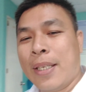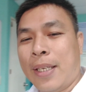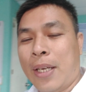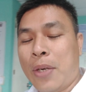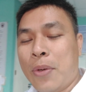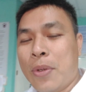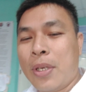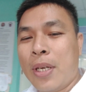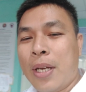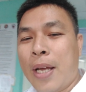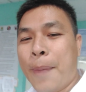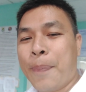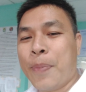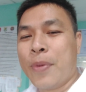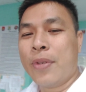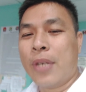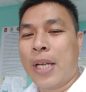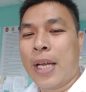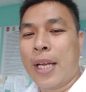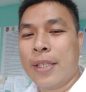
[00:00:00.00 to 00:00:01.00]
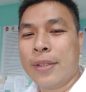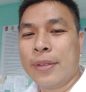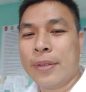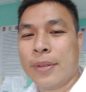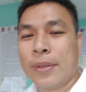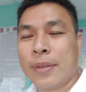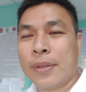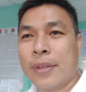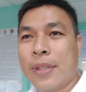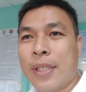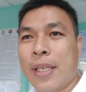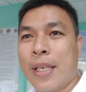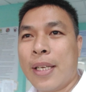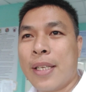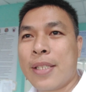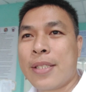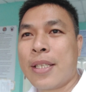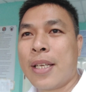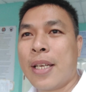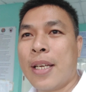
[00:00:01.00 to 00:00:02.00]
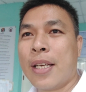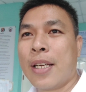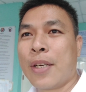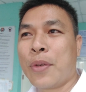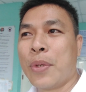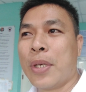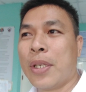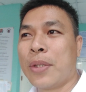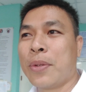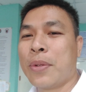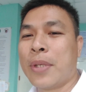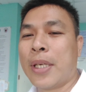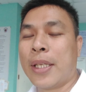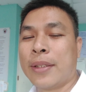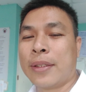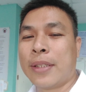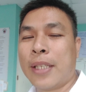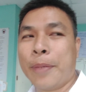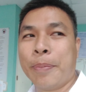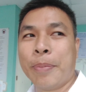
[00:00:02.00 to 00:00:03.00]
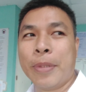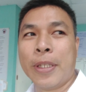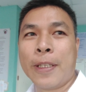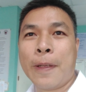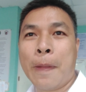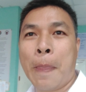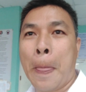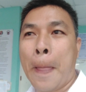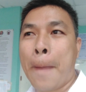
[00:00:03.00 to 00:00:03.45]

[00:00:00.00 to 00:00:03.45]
Karong hapon na uh, sa ako ang kuan topic